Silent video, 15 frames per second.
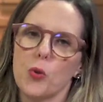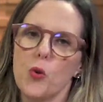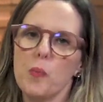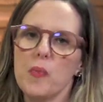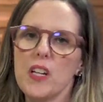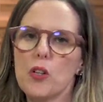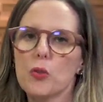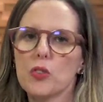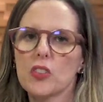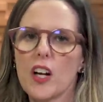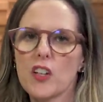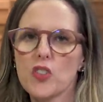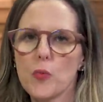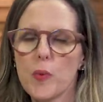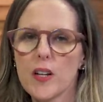Comigo,
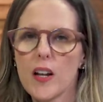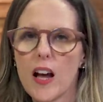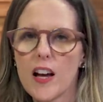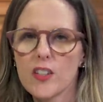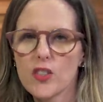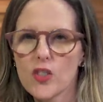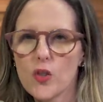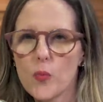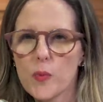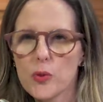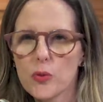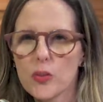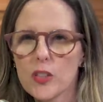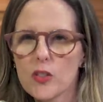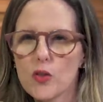Tati Bernardi, uma
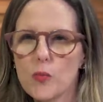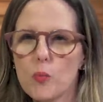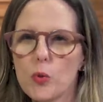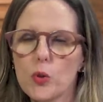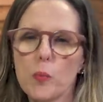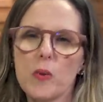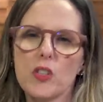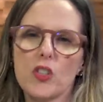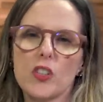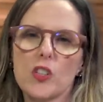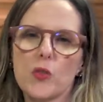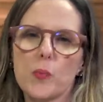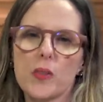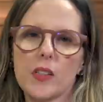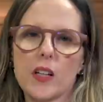estudante muito metida
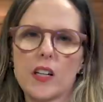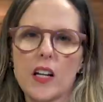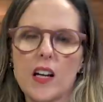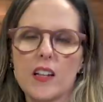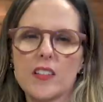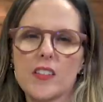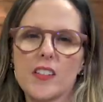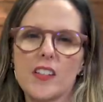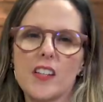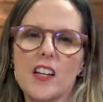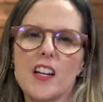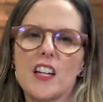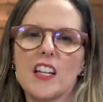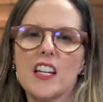de psicanálise,